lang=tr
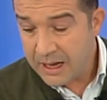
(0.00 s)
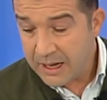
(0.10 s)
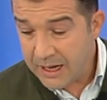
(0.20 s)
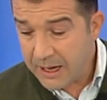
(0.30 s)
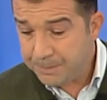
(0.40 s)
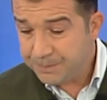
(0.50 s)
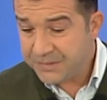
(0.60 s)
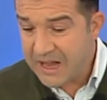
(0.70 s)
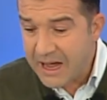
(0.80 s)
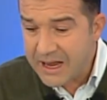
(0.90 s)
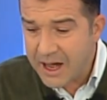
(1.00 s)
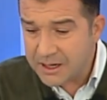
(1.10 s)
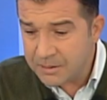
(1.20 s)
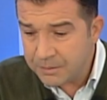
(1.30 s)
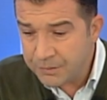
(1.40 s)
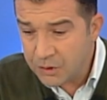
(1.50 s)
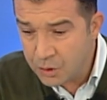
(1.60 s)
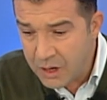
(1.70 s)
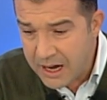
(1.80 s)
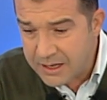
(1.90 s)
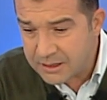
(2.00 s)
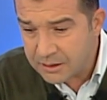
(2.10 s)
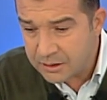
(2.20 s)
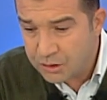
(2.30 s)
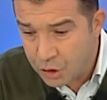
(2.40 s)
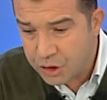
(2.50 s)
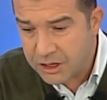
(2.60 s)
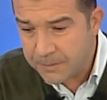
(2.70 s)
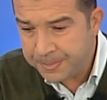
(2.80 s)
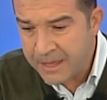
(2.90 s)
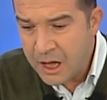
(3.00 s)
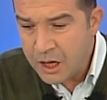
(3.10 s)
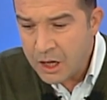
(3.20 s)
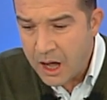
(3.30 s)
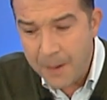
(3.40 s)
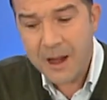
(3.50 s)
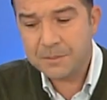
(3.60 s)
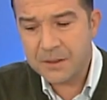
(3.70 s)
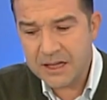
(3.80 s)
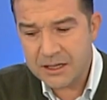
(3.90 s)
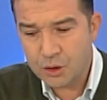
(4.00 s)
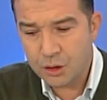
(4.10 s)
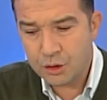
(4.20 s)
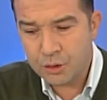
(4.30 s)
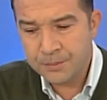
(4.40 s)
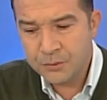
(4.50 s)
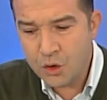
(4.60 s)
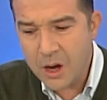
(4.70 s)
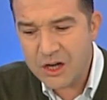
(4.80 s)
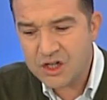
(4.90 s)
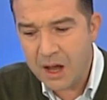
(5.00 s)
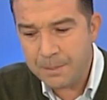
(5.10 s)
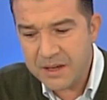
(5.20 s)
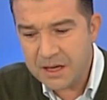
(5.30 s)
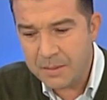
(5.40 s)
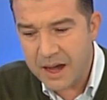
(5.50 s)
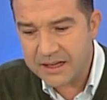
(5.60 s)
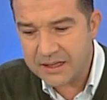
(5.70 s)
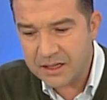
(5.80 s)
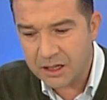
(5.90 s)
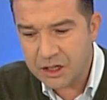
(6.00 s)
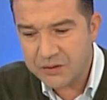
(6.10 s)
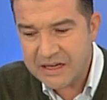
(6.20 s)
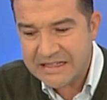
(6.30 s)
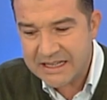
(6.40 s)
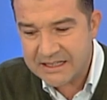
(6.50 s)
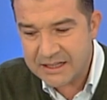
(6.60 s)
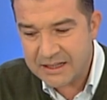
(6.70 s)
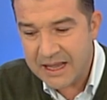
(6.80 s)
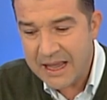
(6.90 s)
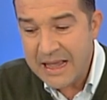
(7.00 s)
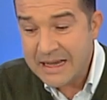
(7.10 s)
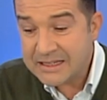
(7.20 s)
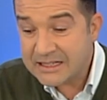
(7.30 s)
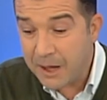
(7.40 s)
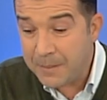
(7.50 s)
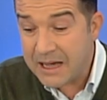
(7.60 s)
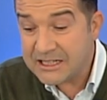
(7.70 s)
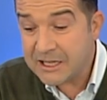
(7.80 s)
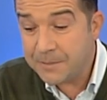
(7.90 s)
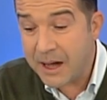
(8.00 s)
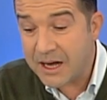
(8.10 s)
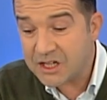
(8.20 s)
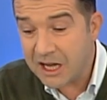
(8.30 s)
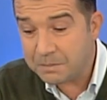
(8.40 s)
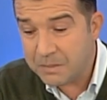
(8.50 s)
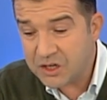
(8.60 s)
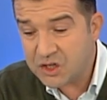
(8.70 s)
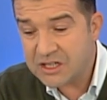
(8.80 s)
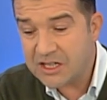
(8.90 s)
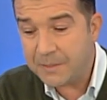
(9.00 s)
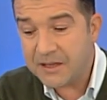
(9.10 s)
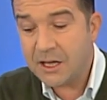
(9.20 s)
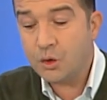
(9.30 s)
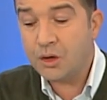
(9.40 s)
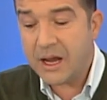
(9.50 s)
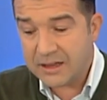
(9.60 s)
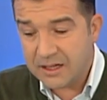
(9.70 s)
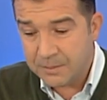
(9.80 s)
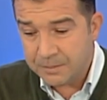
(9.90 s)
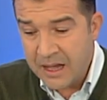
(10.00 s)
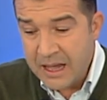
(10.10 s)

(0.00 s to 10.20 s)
E, Derya Hanım günaydın diyor ki abartmadan söylüyorum. Dün akşam bir marketin alışveriş sitesinde sabah sipariş etmek için sepete ürün ekledim.